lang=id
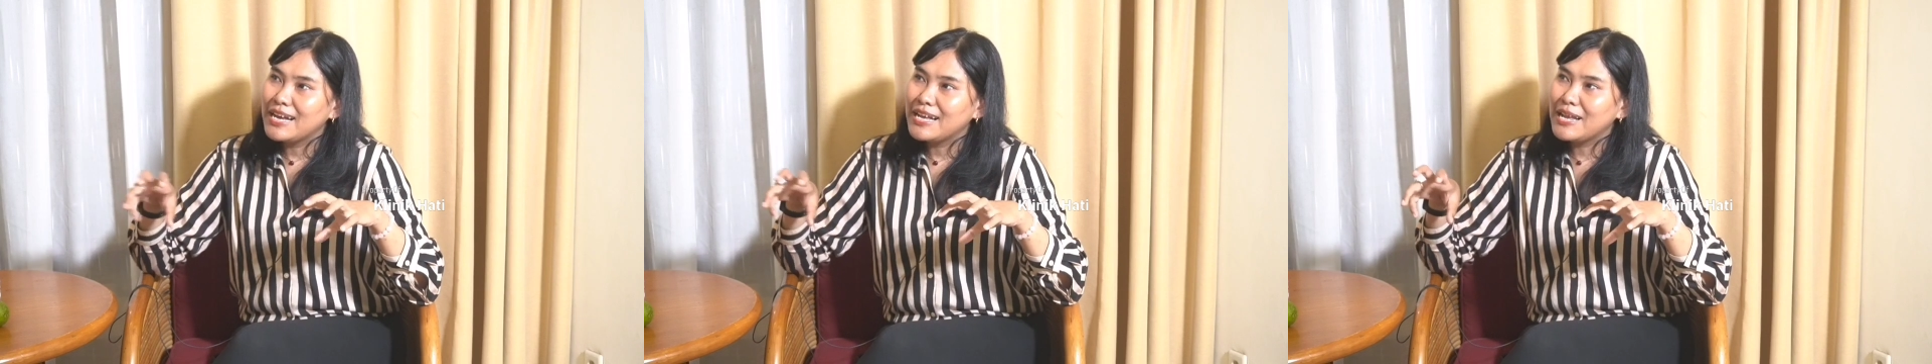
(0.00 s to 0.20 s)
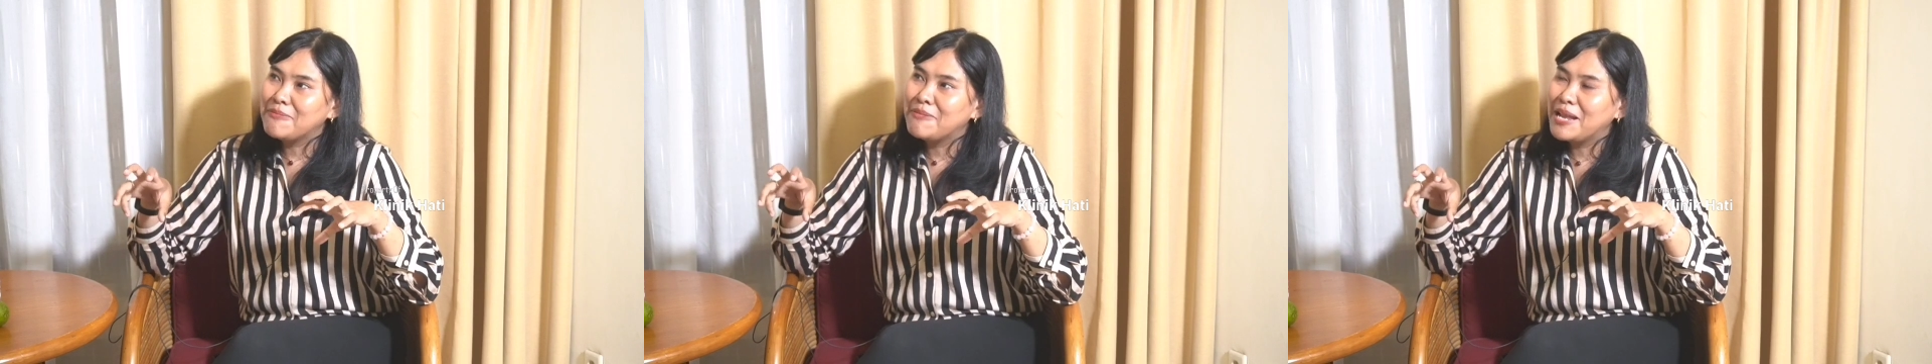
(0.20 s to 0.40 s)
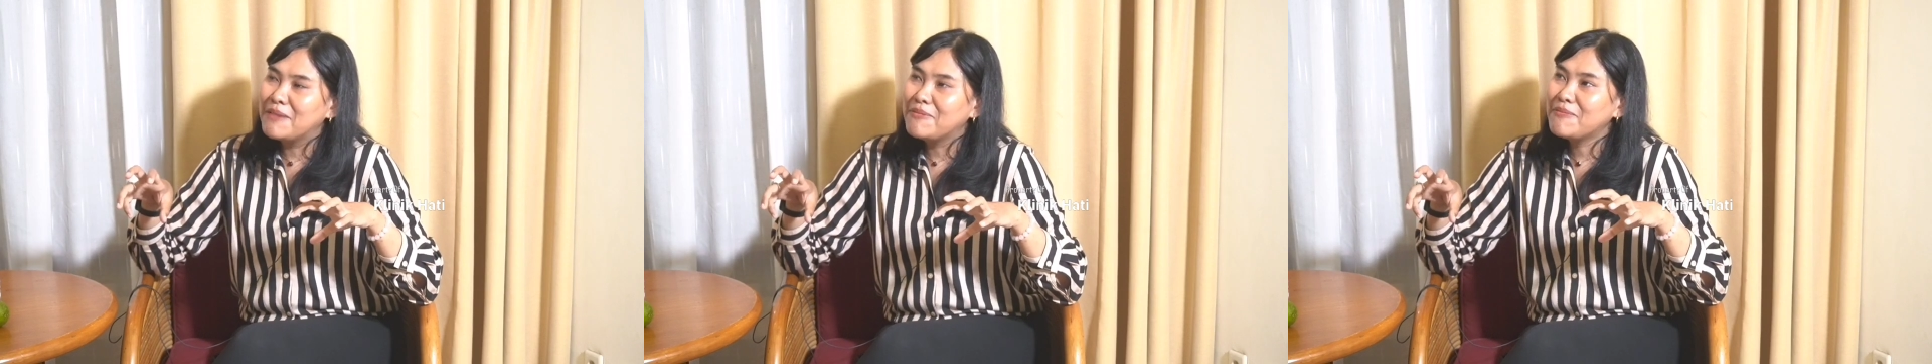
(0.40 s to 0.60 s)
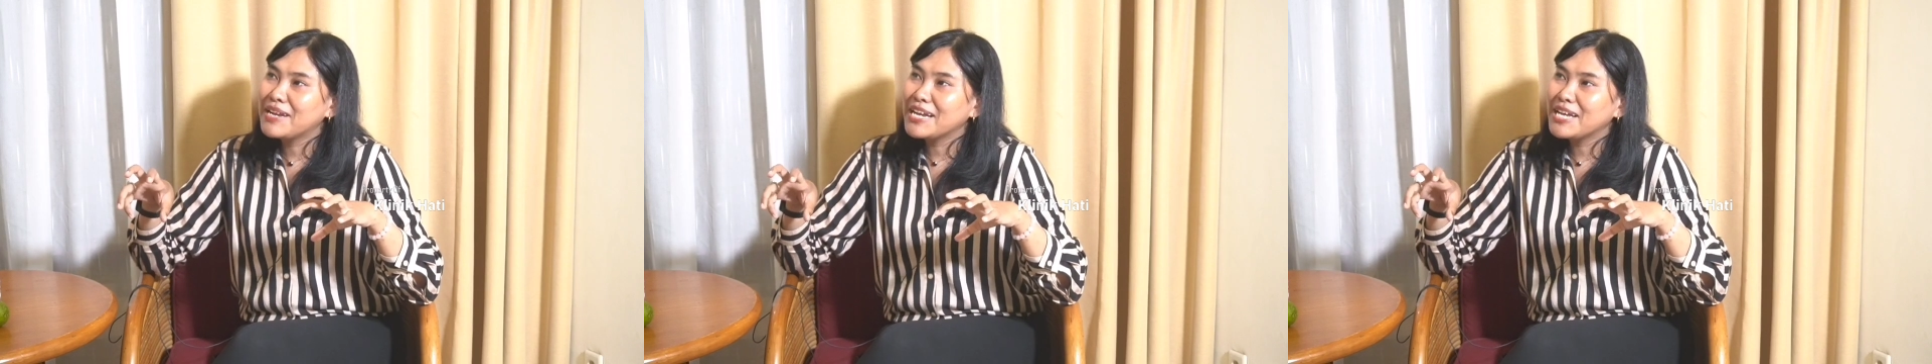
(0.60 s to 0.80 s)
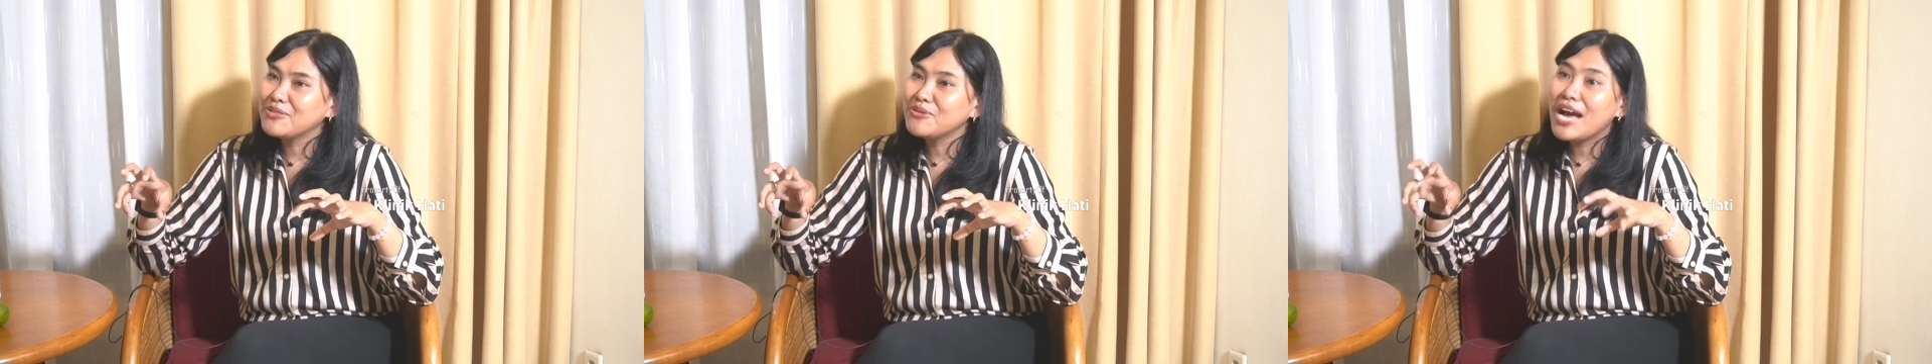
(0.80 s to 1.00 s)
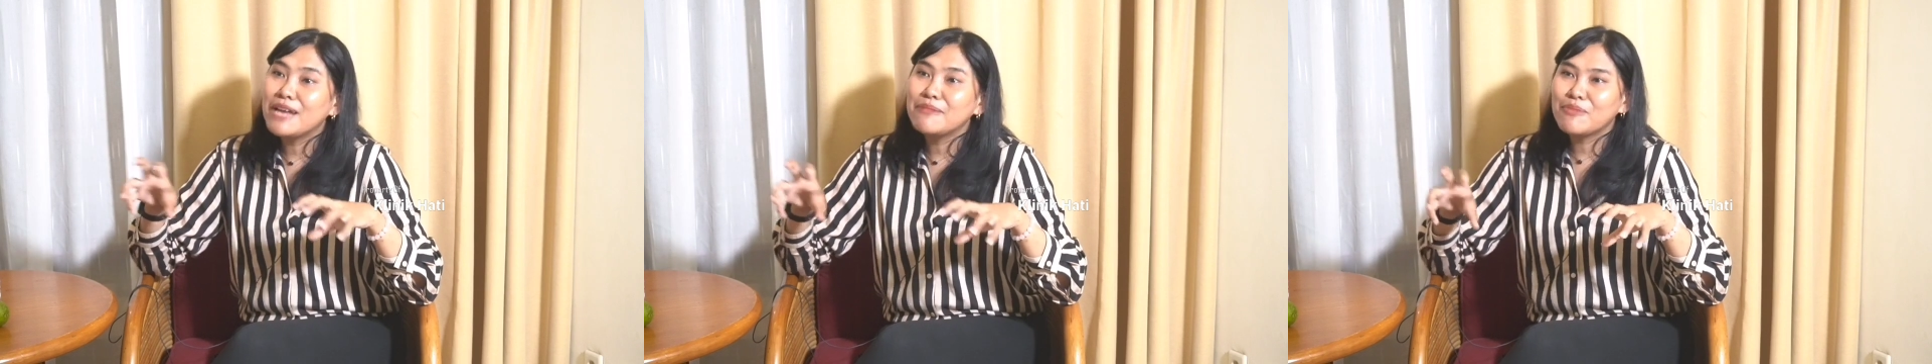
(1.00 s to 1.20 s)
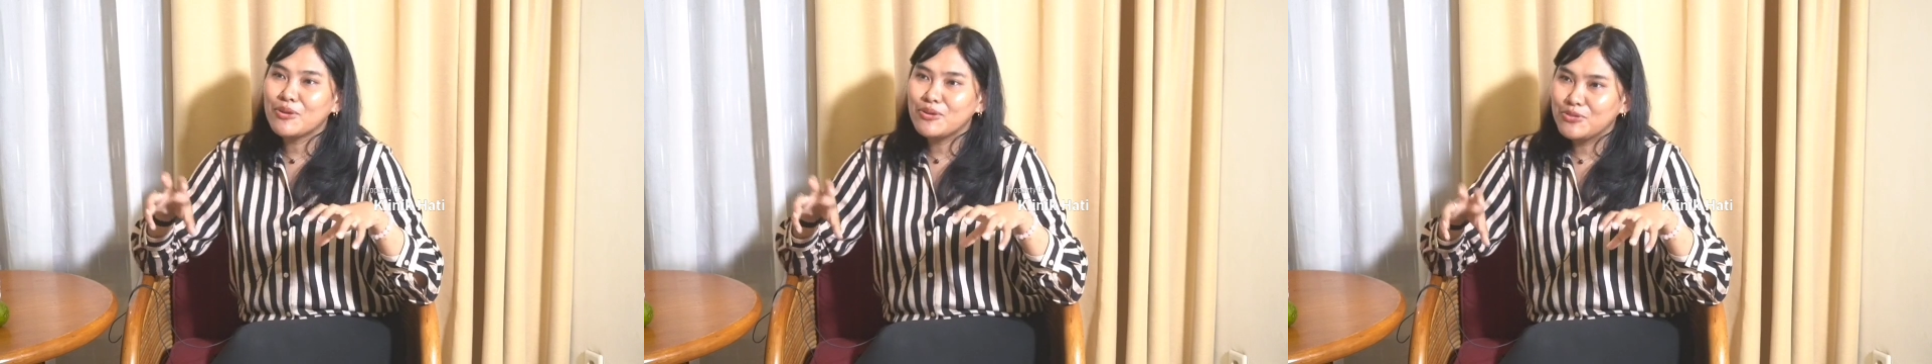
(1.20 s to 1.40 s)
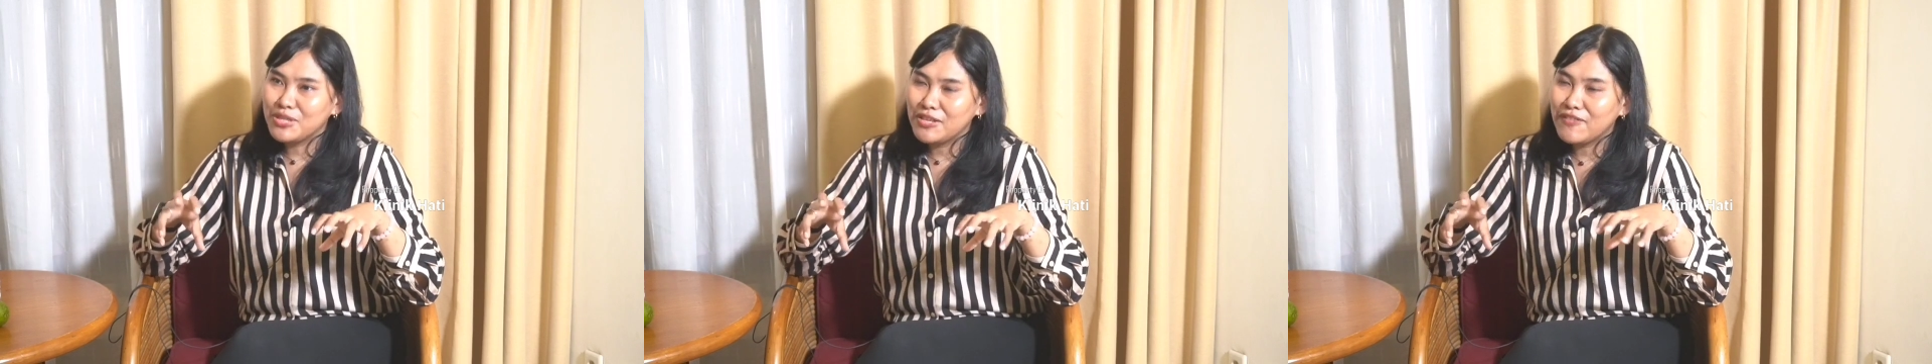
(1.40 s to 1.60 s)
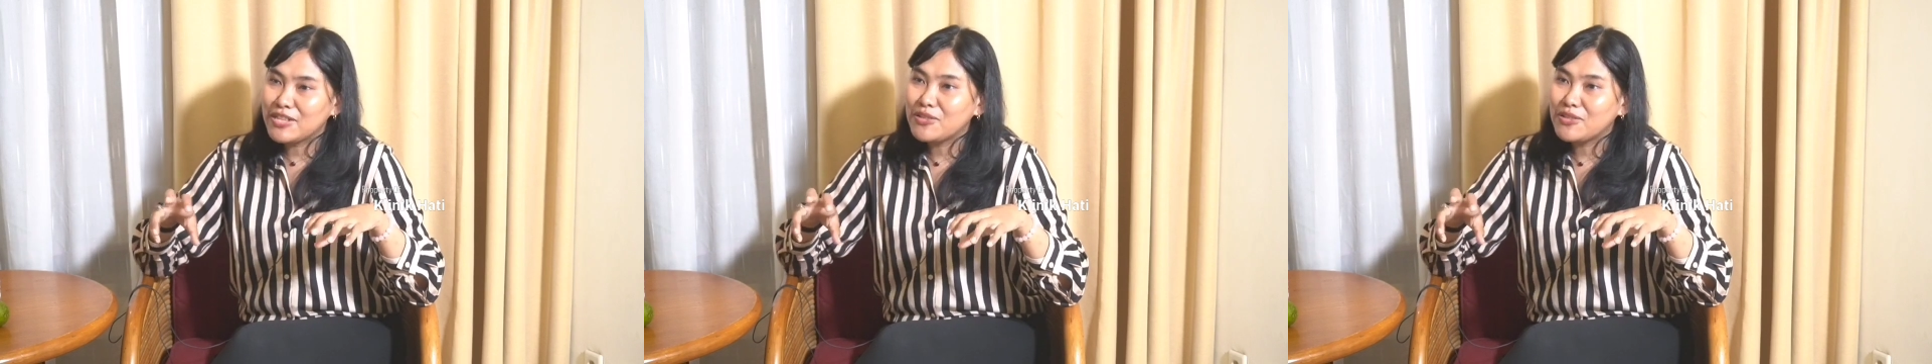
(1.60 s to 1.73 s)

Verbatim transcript: lama-lama mereka tuh unproduktif